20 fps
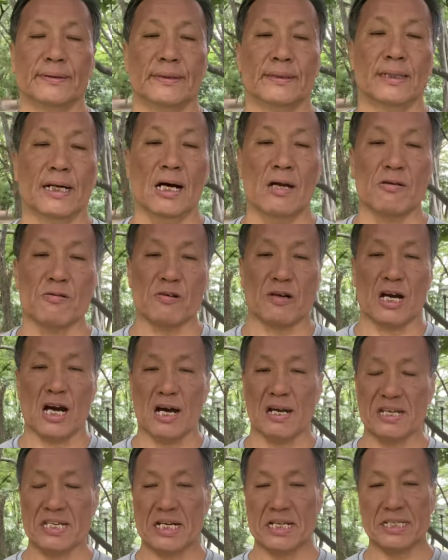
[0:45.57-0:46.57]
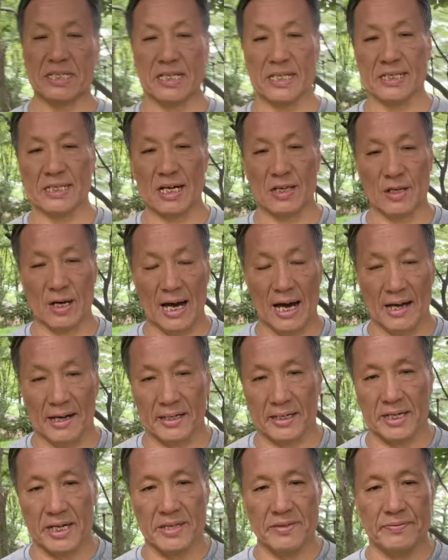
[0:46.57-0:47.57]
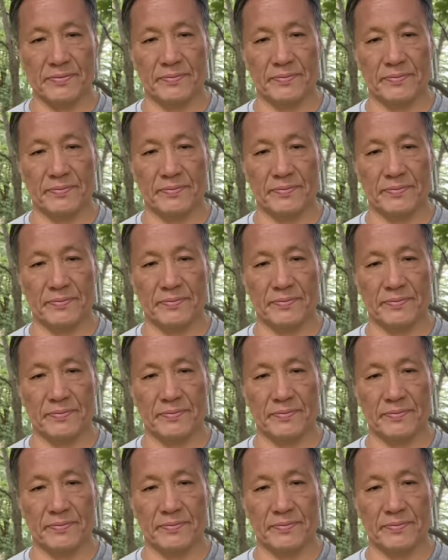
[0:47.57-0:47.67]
あるカルチャーセンターの発見。